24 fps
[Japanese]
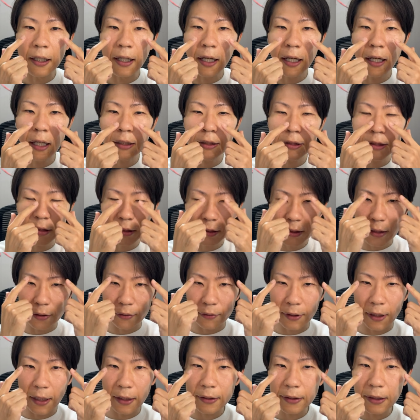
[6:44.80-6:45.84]

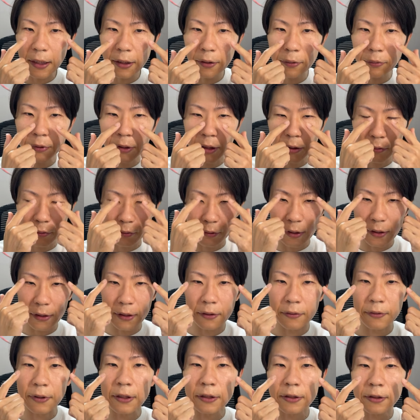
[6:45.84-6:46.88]
ICL、眼内コンタクトを入れ
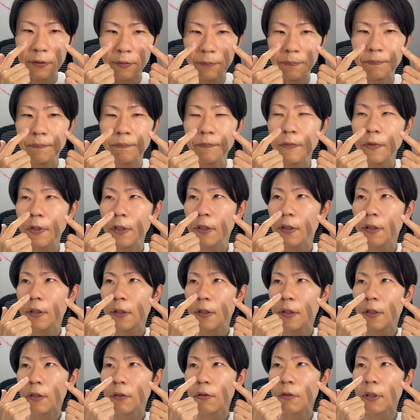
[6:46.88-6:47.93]
てるんですよ。
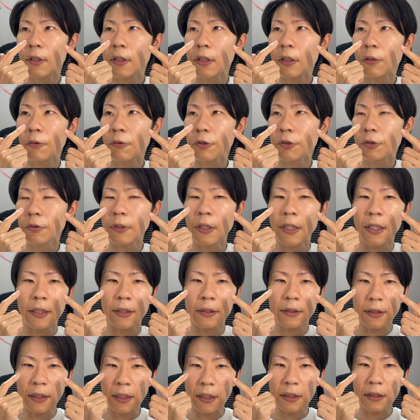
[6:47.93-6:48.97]
これがを去
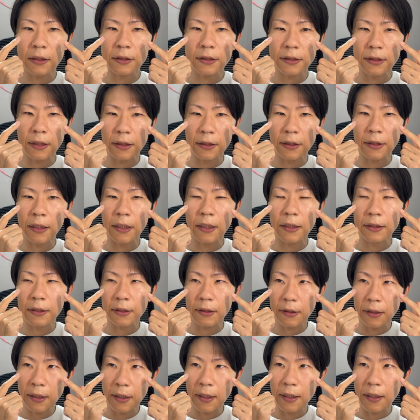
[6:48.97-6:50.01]
年やらせていただい
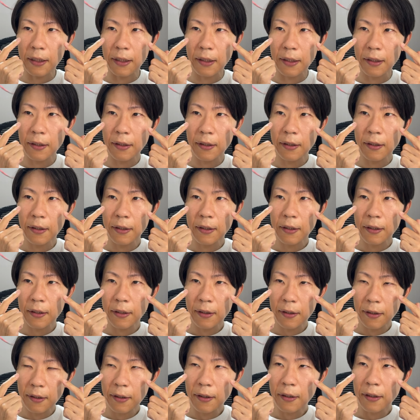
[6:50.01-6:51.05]
て、
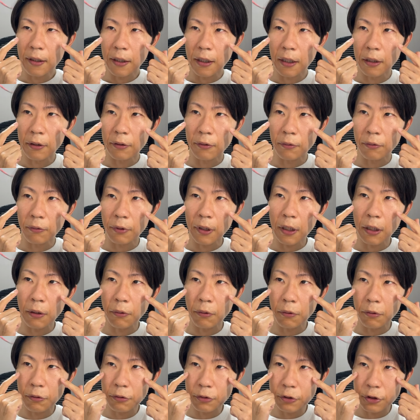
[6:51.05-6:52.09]
あの、これが
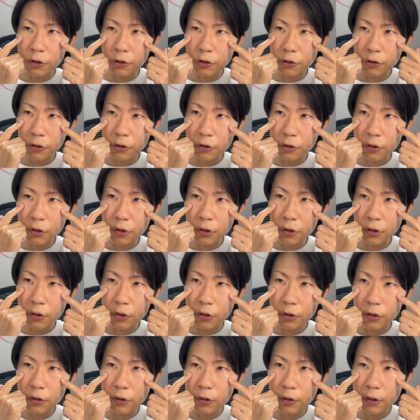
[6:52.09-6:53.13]

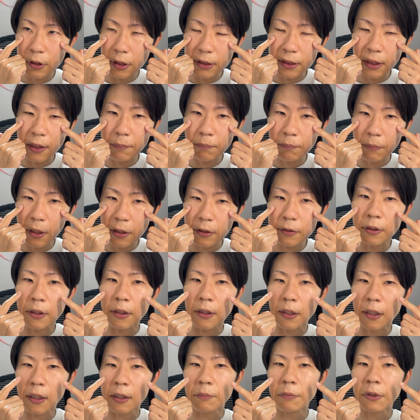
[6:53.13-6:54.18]
62、3万ぐらい
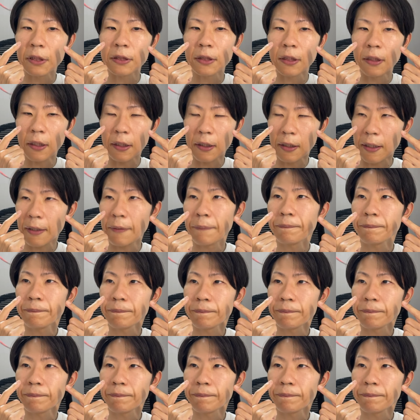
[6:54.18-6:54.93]
かかりましたかね。